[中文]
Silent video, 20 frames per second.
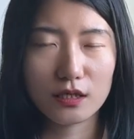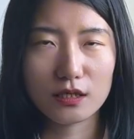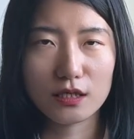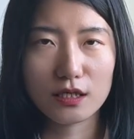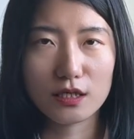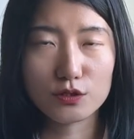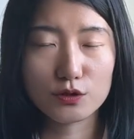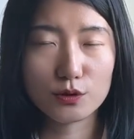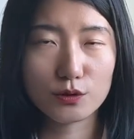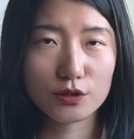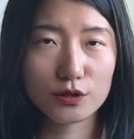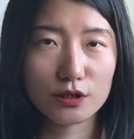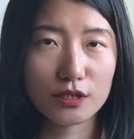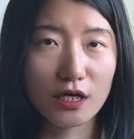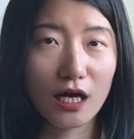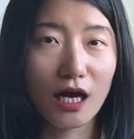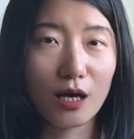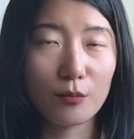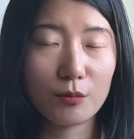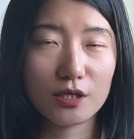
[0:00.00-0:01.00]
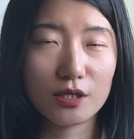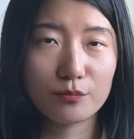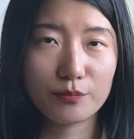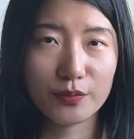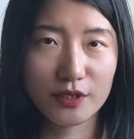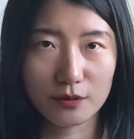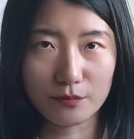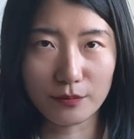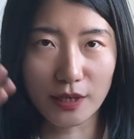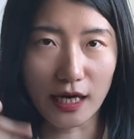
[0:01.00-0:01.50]
也就是他们
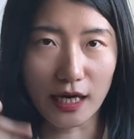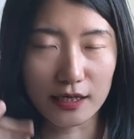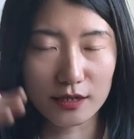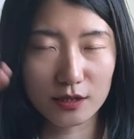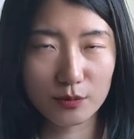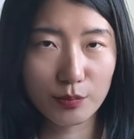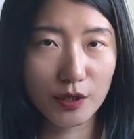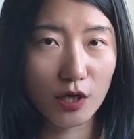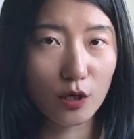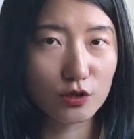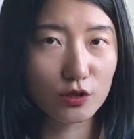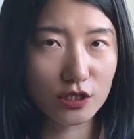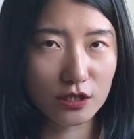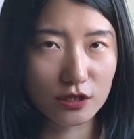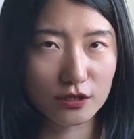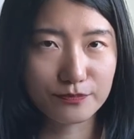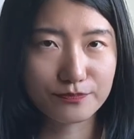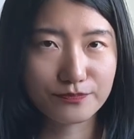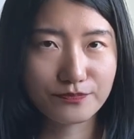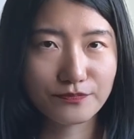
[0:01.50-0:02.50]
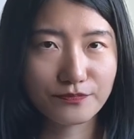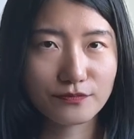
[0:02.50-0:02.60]
品牌的标志，